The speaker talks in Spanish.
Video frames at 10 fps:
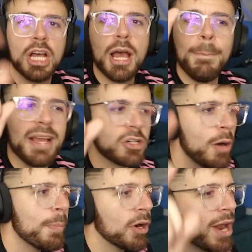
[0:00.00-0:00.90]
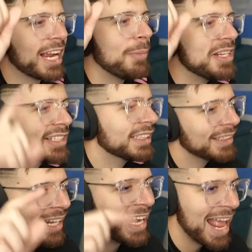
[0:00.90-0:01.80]
me compro una camiseta
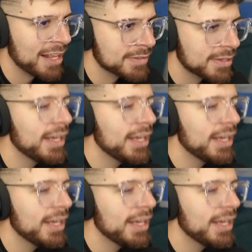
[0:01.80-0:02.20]
del Lens